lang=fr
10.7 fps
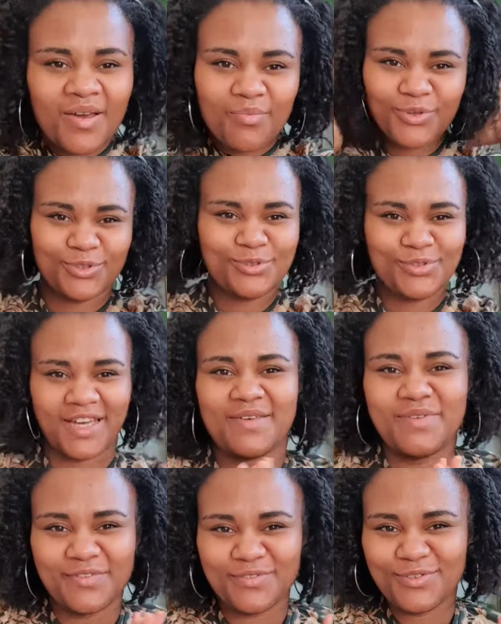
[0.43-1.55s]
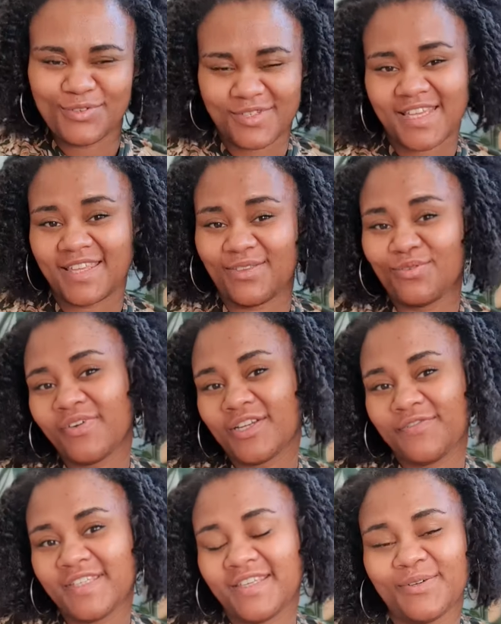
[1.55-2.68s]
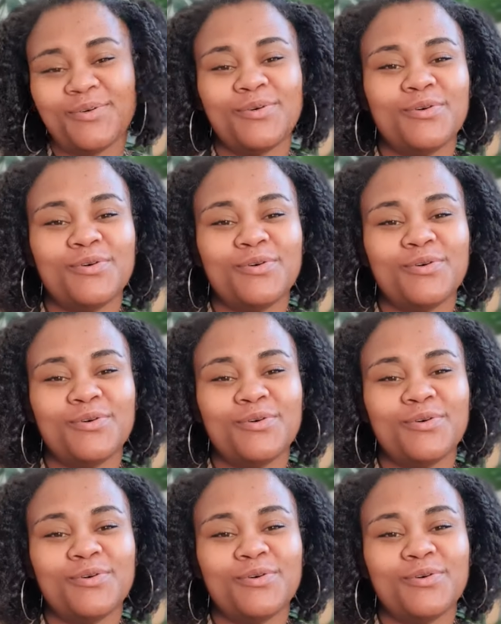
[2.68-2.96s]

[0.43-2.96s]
Bonjour et bienvenue sur cette nouvelle vidéo.